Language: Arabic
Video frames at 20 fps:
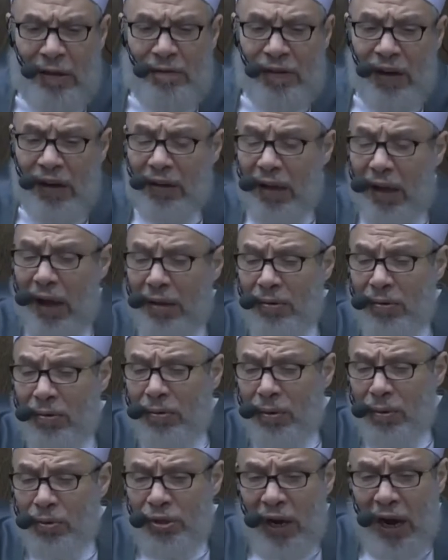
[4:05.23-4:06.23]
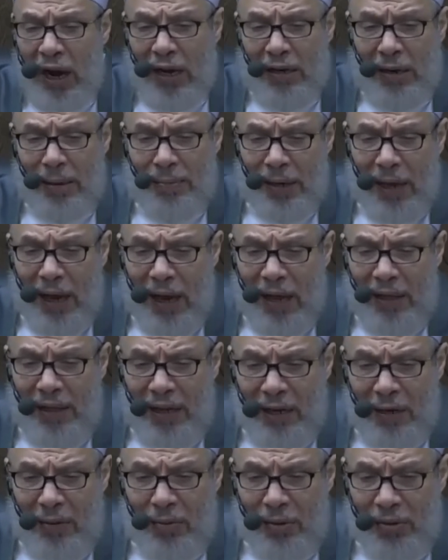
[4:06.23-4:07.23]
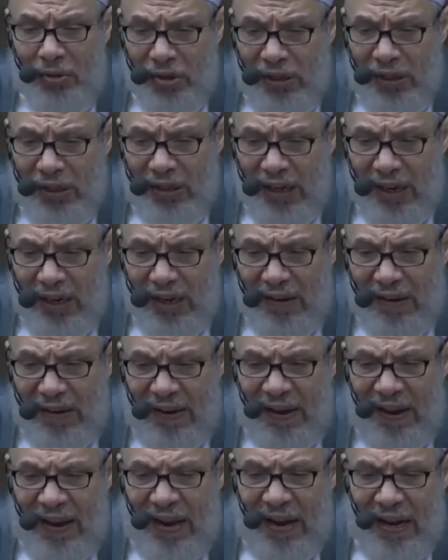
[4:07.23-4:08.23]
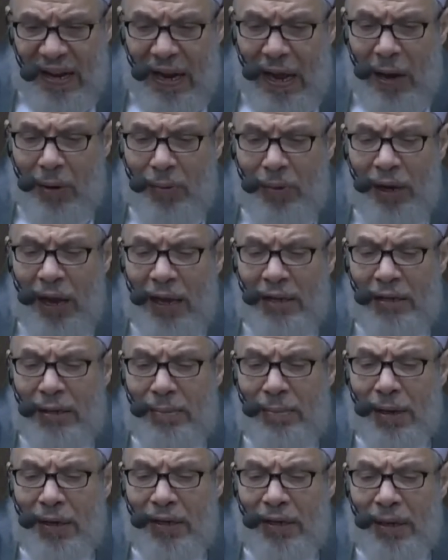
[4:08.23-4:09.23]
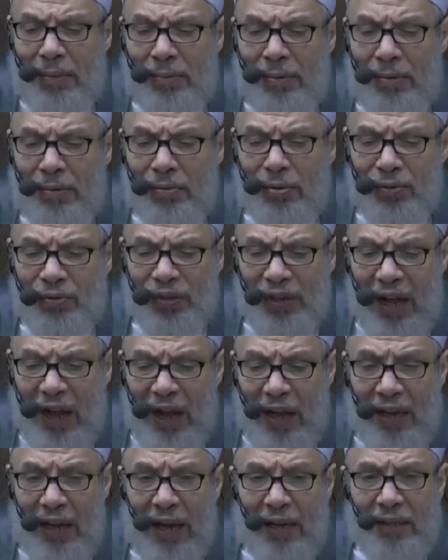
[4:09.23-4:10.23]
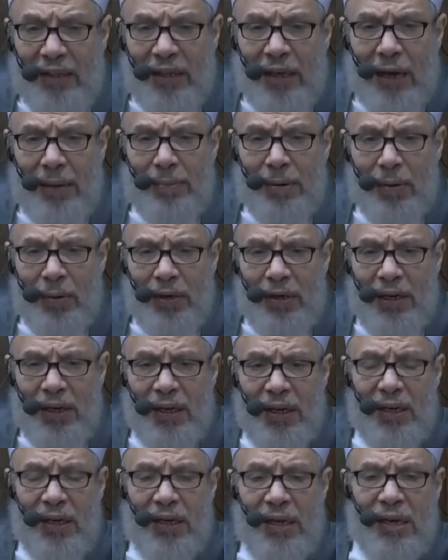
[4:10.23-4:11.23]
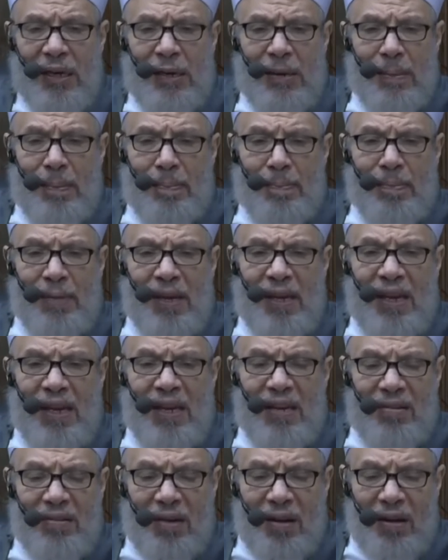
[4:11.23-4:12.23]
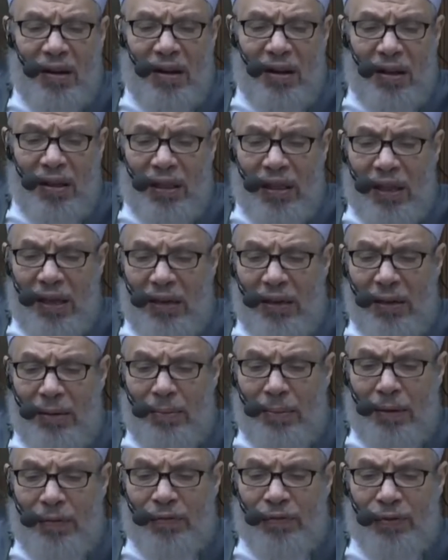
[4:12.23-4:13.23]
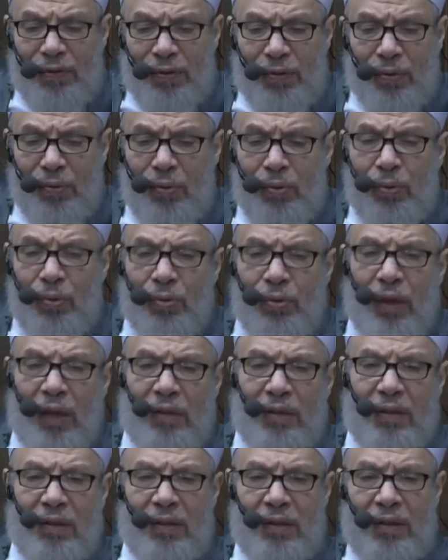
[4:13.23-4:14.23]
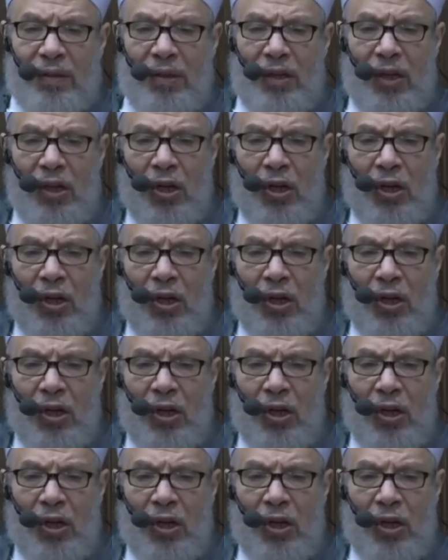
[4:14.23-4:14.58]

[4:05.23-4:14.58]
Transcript: فالقانون جعل بهذه الوصية لأولاد من يموت في حياة أبويه ميراثا مفروضا